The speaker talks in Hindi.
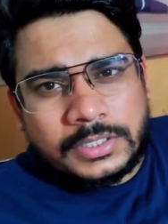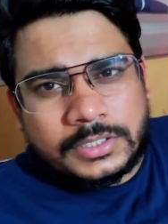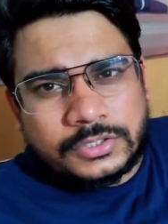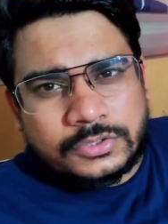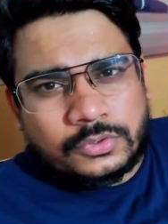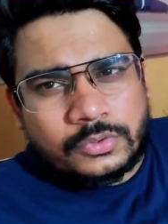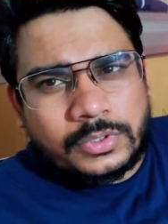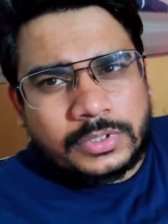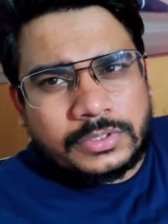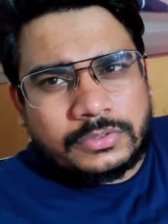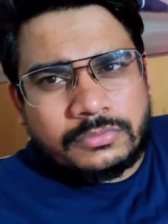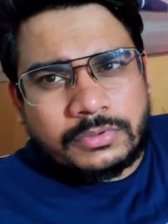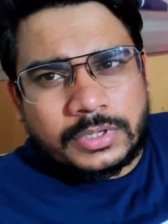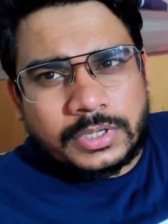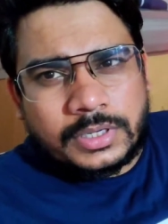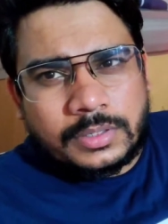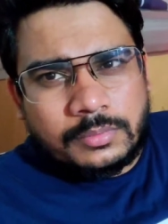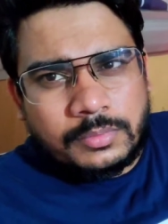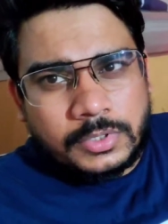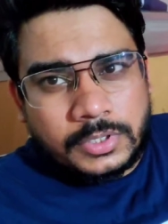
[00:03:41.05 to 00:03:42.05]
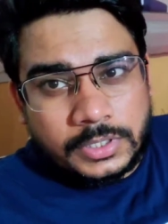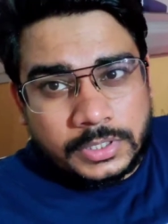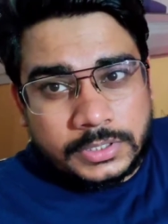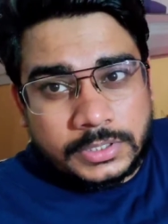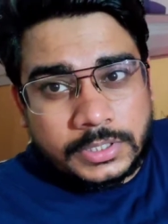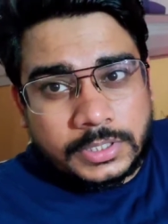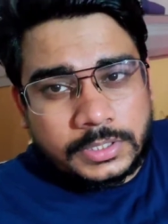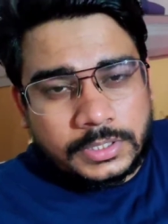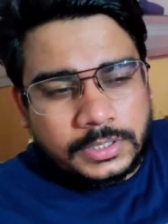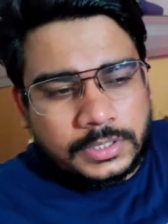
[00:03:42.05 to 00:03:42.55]
स्टोरेज वगैरह भर
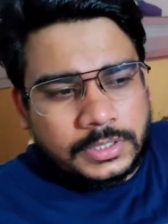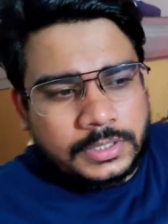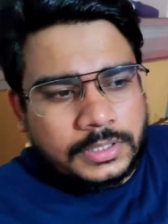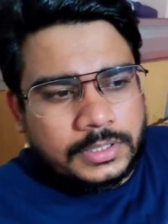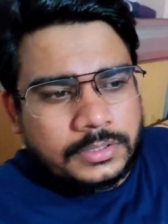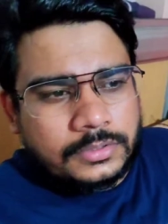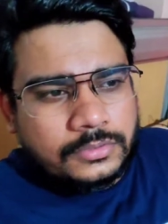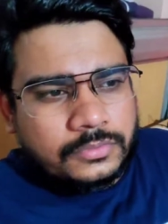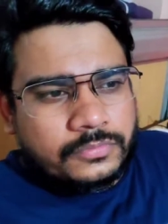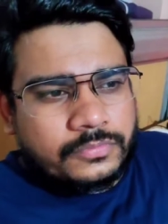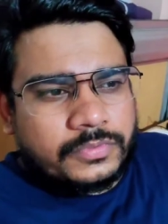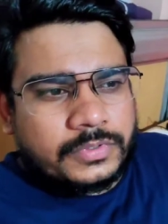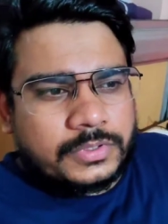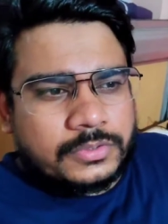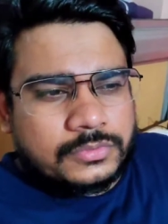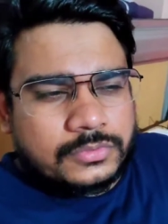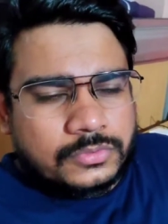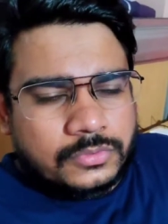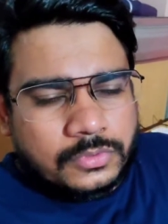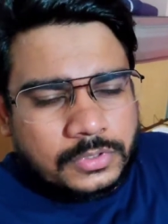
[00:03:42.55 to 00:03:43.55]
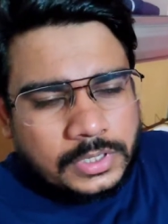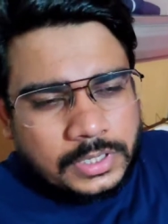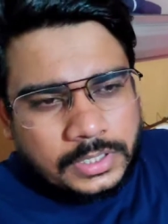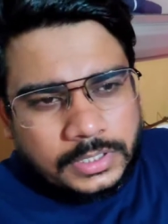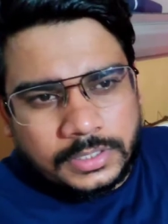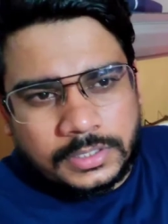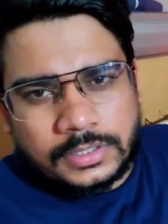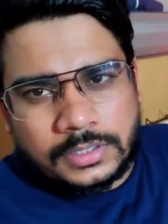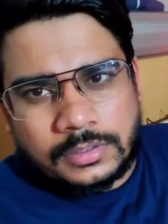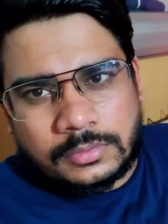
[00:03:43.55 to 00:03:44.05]
जाता है तो फिर उसको खाली
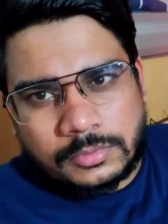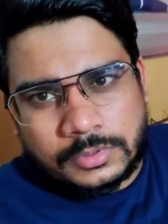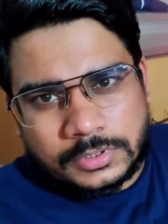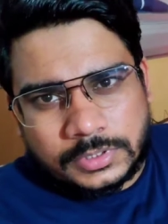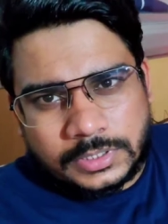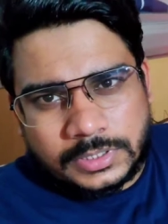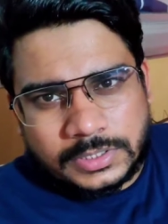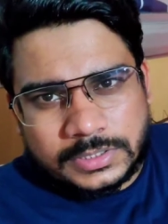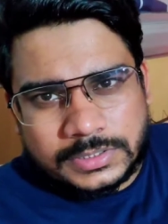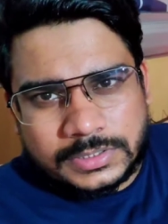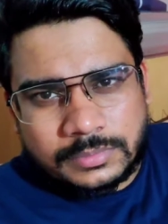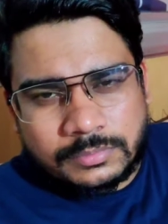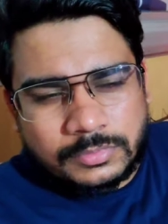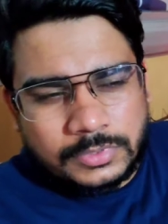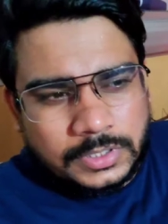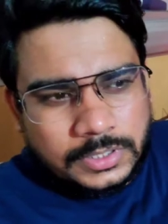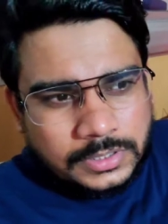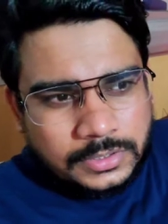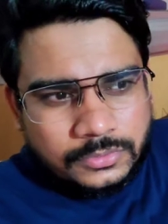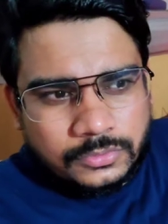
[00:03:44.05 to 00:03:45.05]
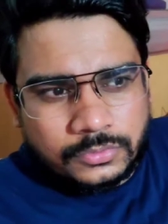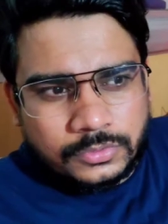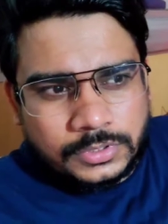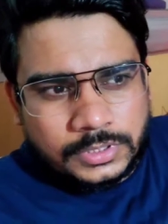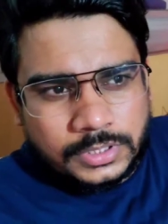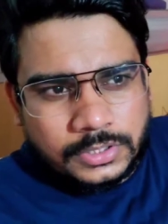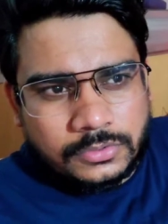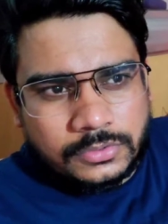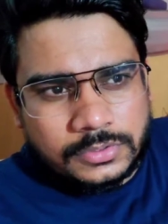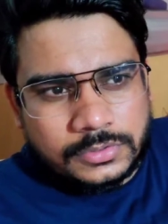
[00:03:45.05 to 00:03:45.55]
करना पड़ता है ये सब दिक्कत
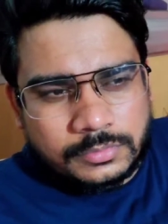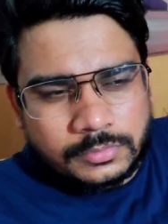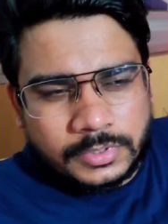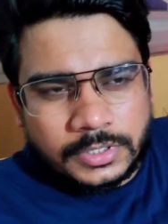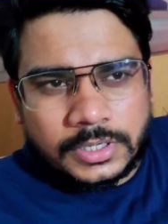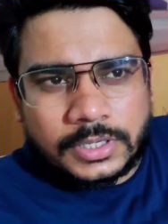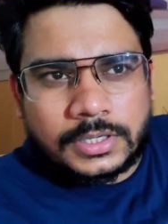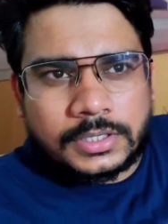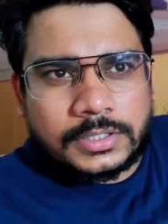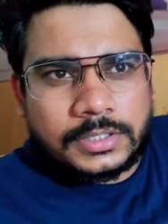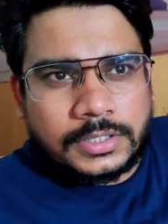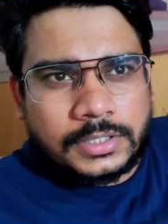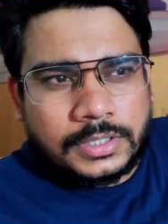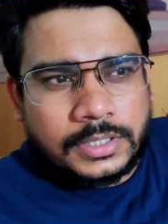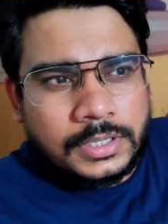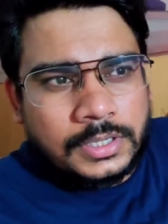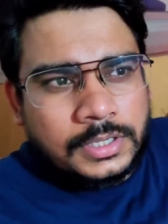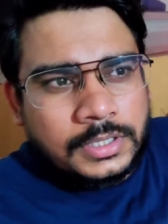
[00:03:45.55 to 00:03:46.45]
होती है और इसमें क्या है कि